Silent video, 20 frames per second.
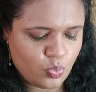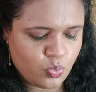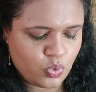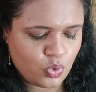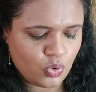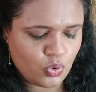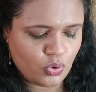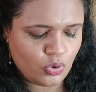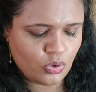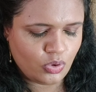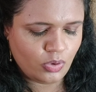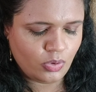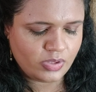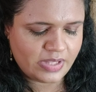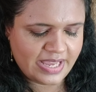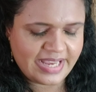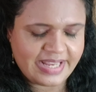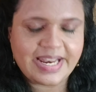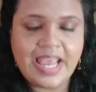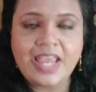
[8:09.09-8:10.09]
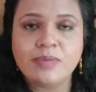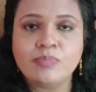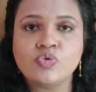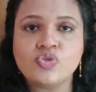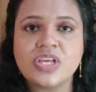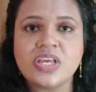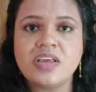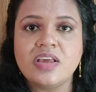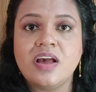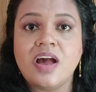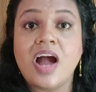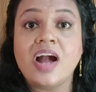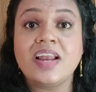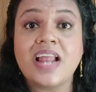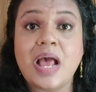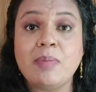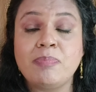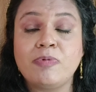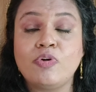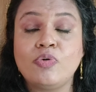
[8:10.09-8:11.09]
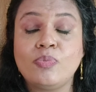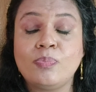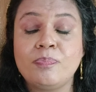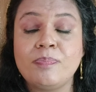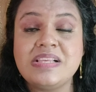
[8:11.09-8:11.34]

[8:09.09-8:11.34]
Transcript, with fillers: वो देखना है मुझे अगर आप